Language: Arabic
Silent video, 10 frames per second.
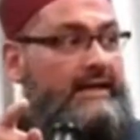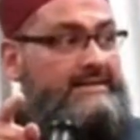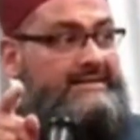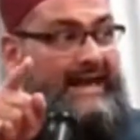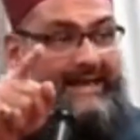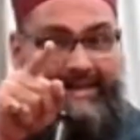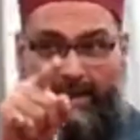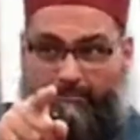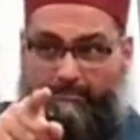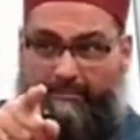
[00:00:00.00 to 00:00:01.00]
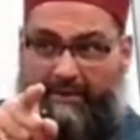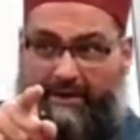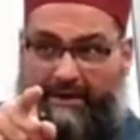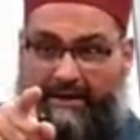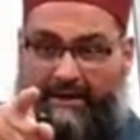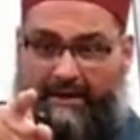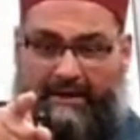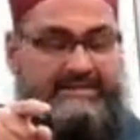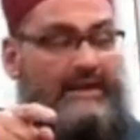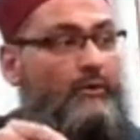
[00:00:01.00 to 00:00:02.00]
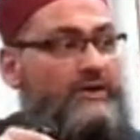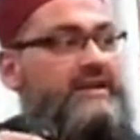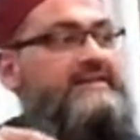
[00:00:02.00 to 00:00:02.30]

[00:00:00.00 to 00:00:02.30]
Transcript: زينب زوج